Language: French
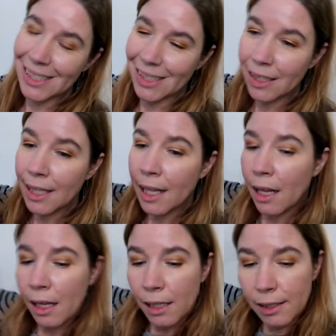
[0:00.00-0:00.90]
Euh,
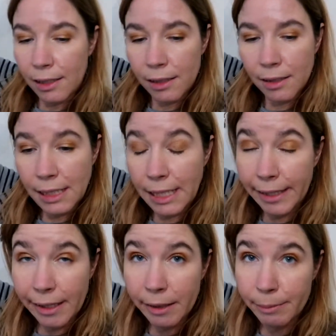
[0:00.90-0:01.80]
il
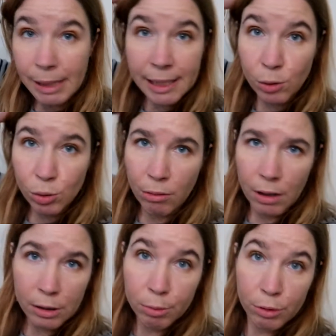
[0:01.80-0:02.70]
est... Bah, c'est le soir,
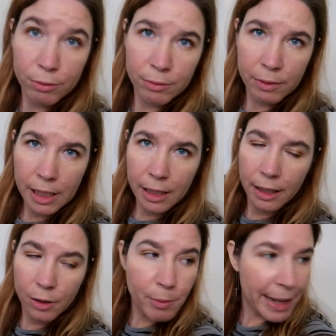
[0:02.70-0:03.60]
hein, je pense que vous voyez la
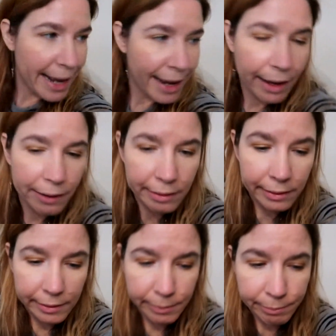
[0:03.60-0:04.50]
lumière.
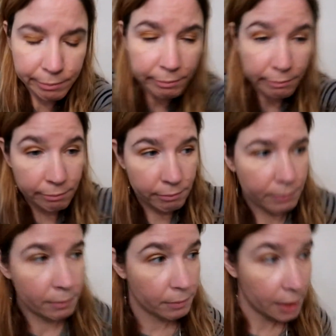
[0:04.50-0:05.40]
Euh,
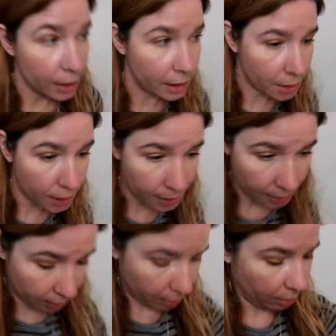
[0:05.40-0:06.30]
il est
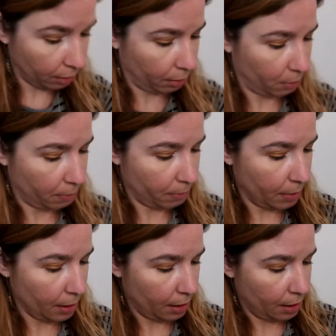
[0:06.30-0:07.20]
17h...
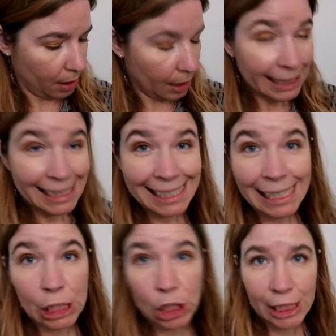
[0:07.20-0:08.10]

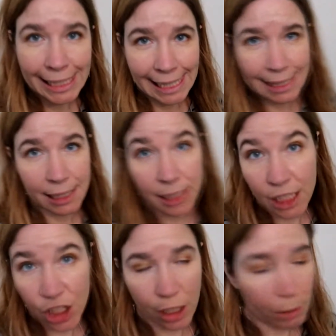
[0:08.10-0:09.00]
17h34,
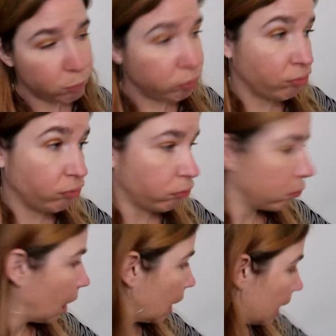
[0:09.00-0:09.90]
déjà.
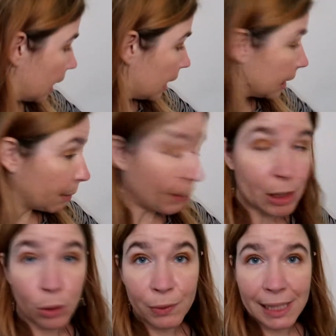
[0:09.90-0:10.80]
Ça passe
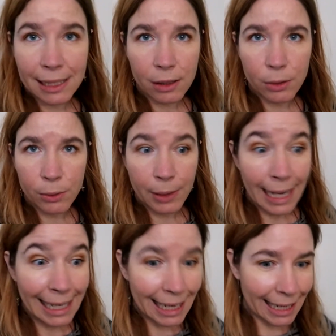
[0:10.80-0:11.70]
trop vite. Euh,
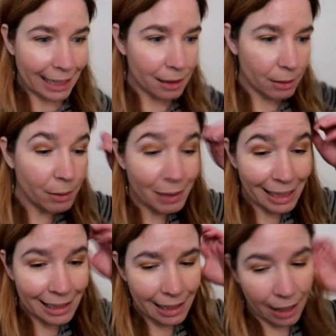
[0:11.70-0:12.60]
la galère, enfin la
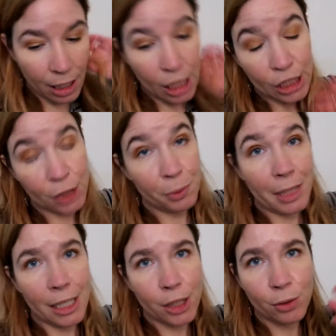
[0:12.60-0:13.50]
galère, j'ai eu de
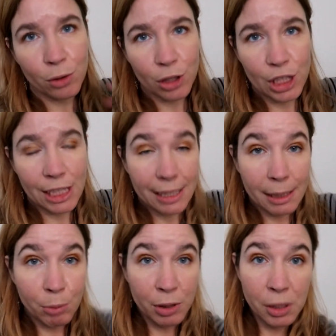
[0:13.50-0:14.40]
la chance, j'ai été
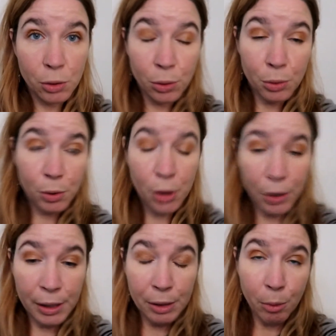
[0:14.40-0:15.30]
déposer deux
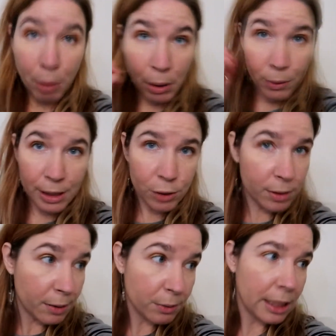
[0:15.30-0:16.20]
colis au point relais
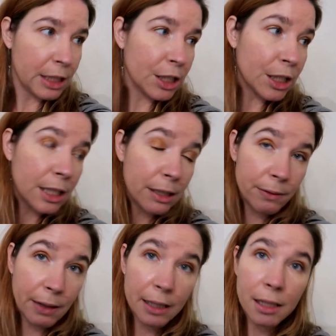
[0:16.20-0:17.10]
juste avant d'aller chercher
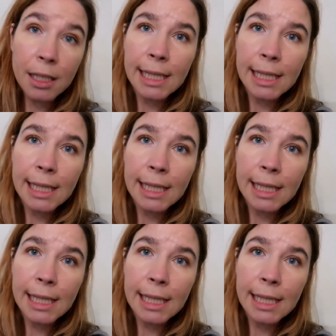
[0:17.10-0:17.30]
Van.